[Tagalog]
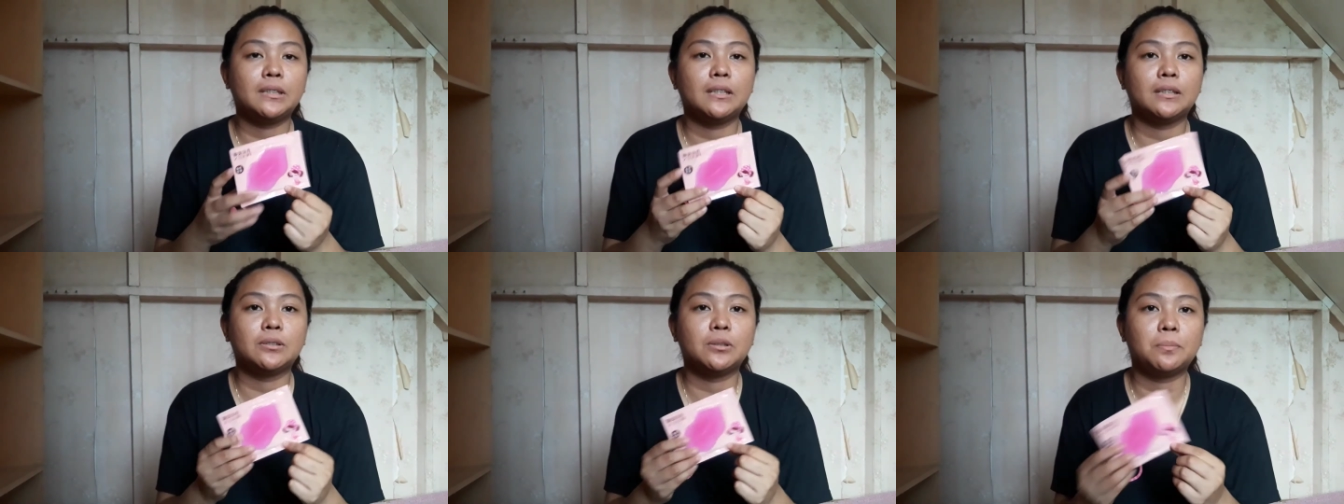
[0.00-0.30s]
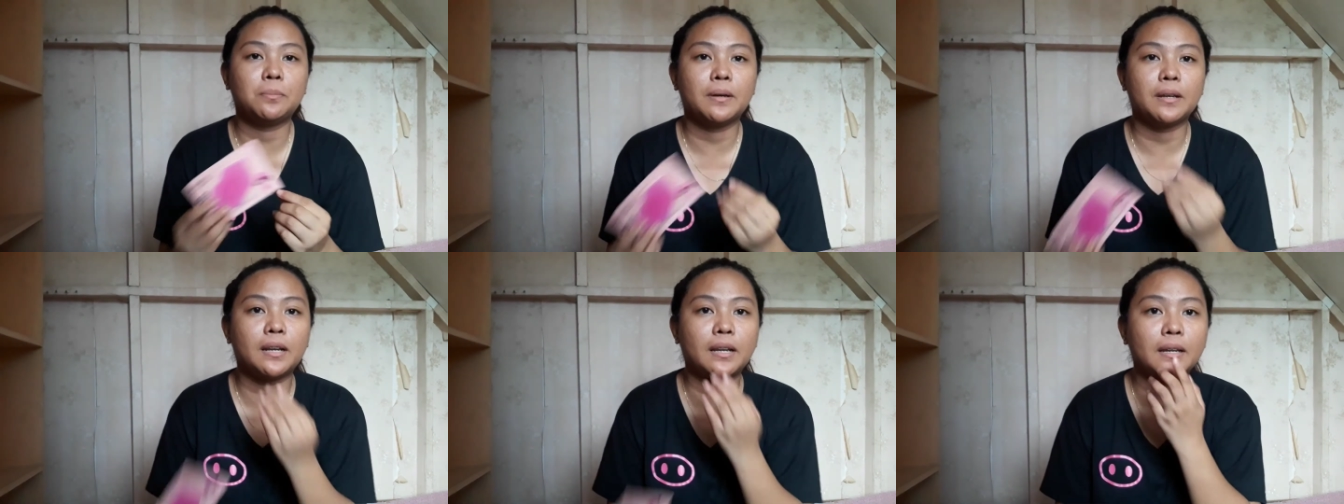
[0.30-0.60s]
nila
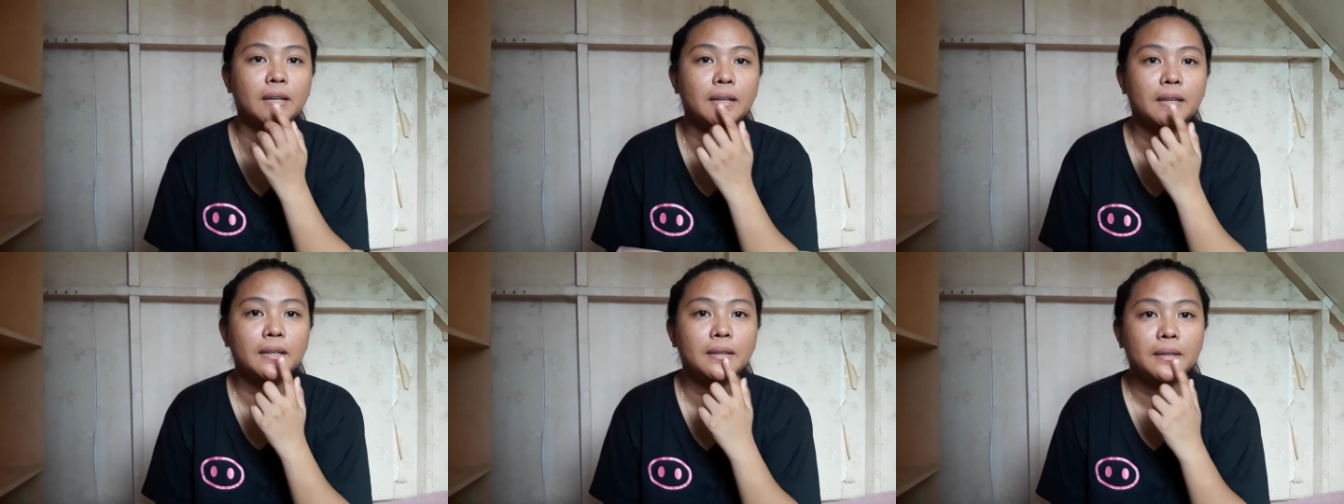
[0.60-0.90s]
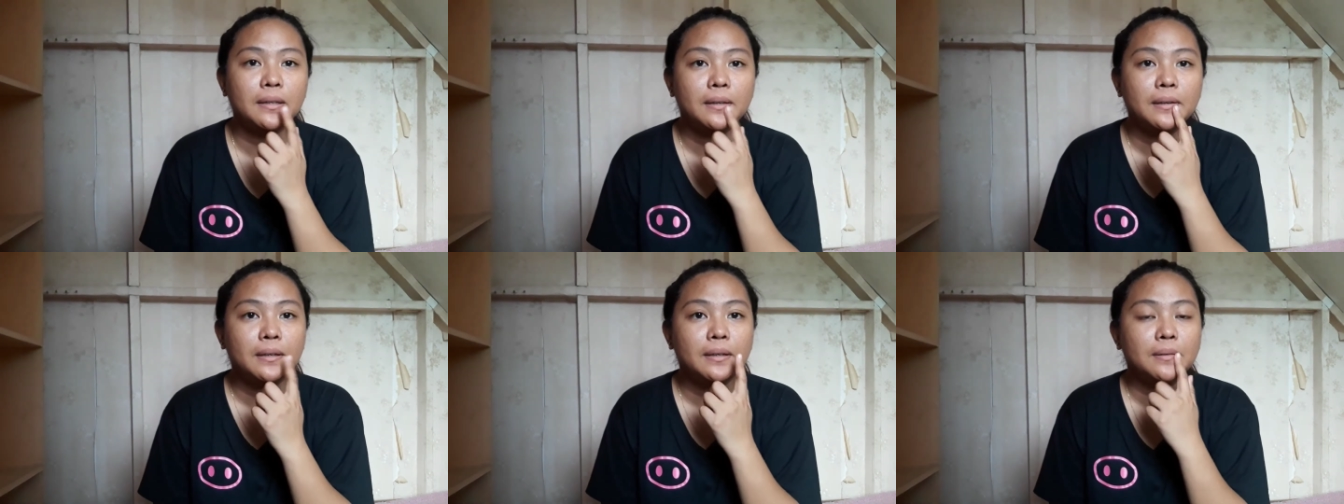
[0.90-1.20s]
to para
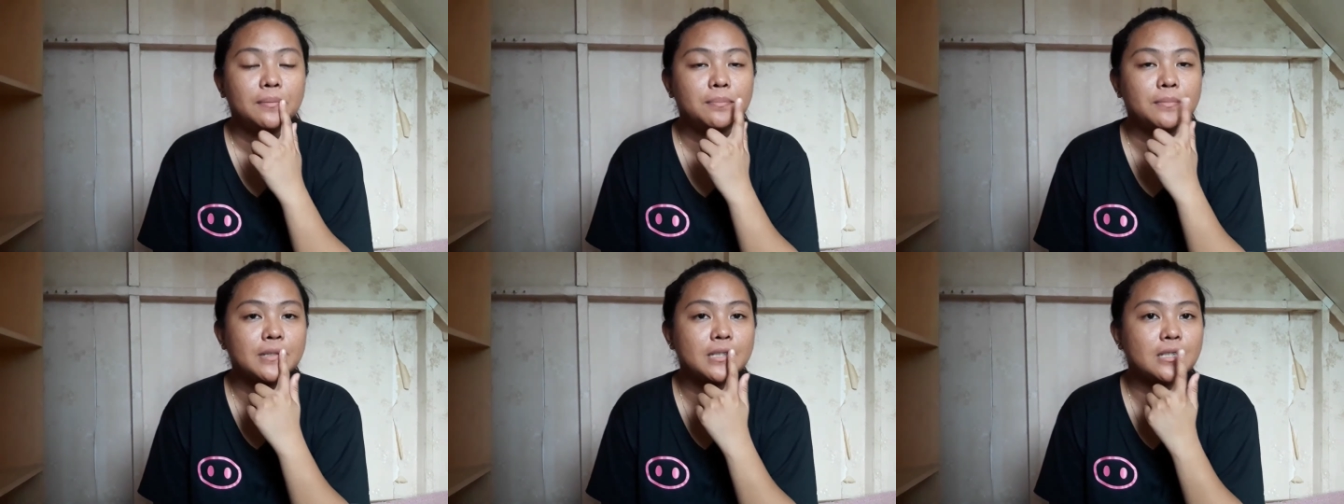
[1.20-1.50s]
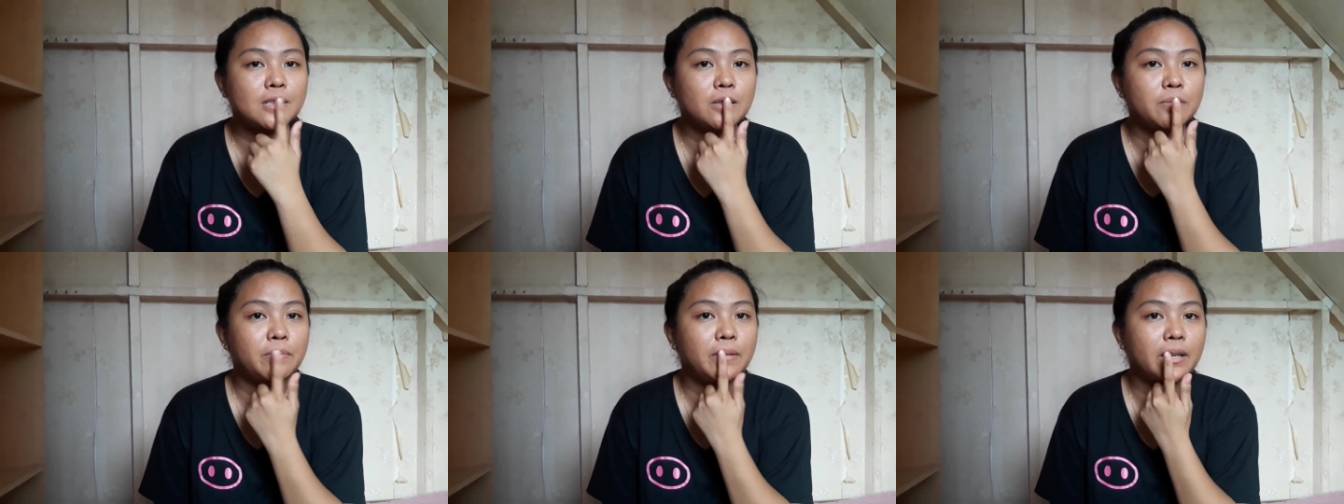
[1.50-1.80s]

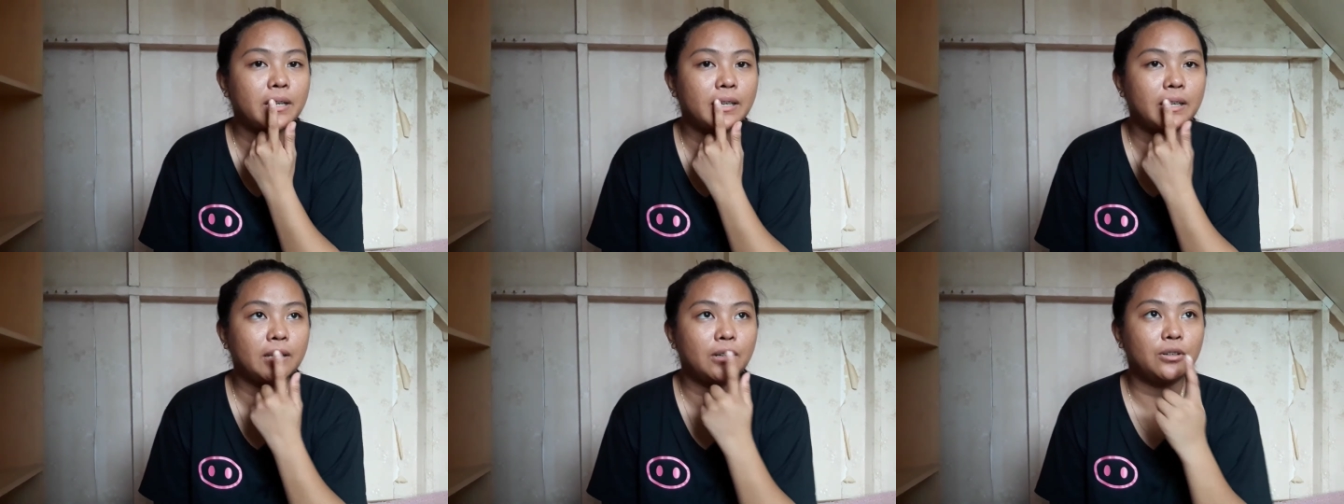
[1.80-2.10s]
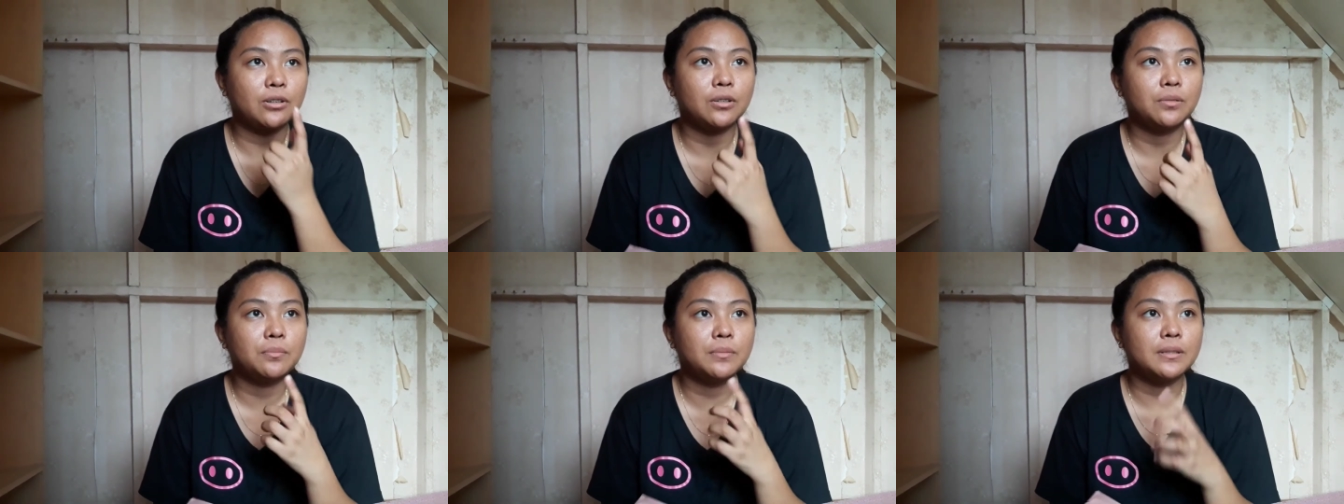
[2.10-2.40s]
mas lumaki
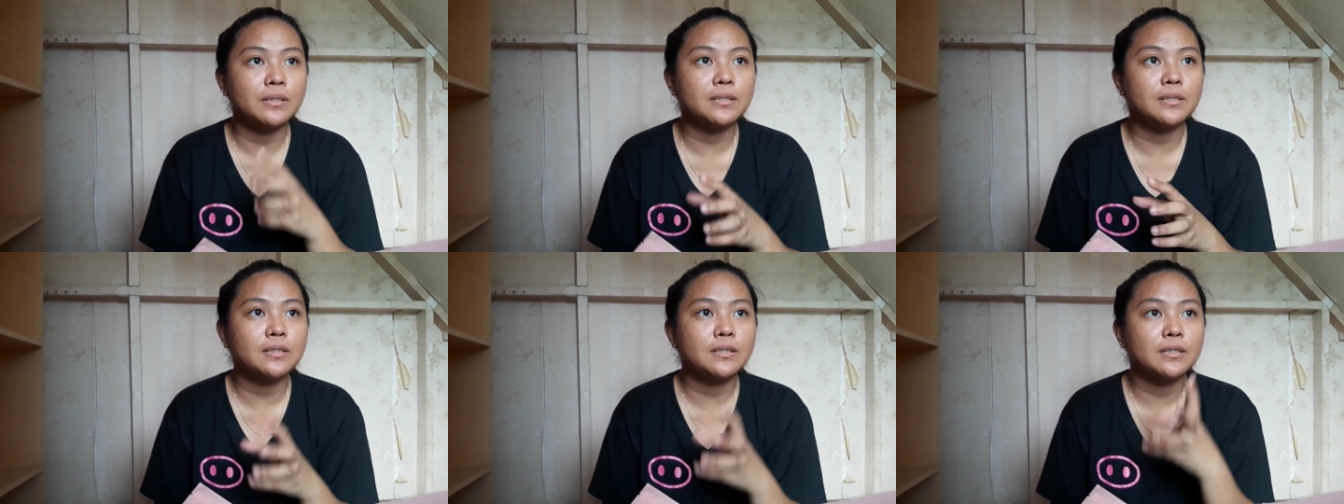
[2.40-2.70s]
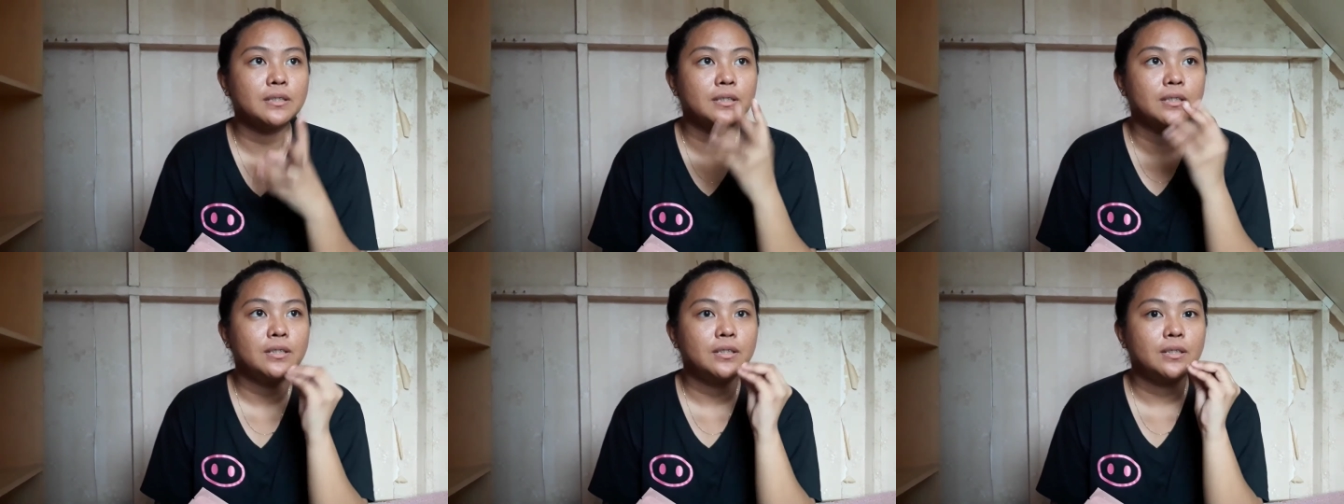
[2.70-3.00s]
or mas